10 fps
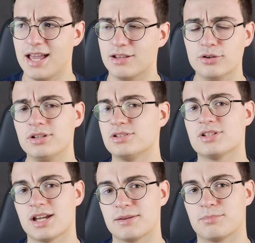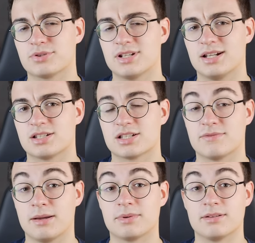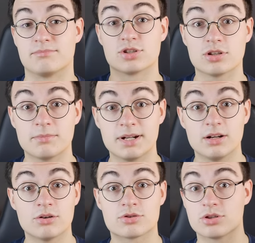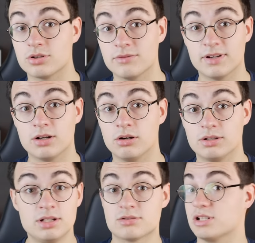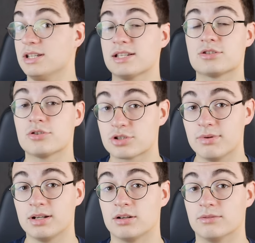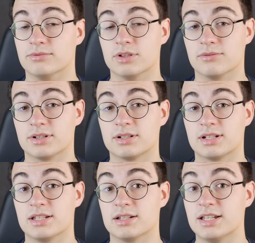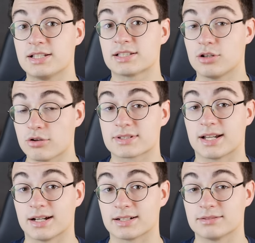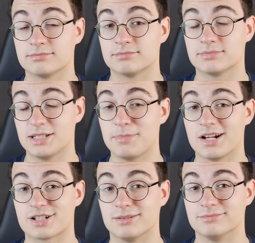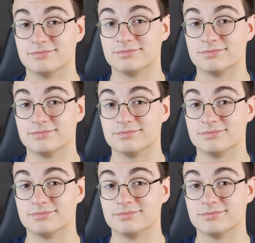No i dzisiaj podzielę się z Wami co dobrego, co nowego i czy jest coś złego w nowych X klockach. Zapraszam.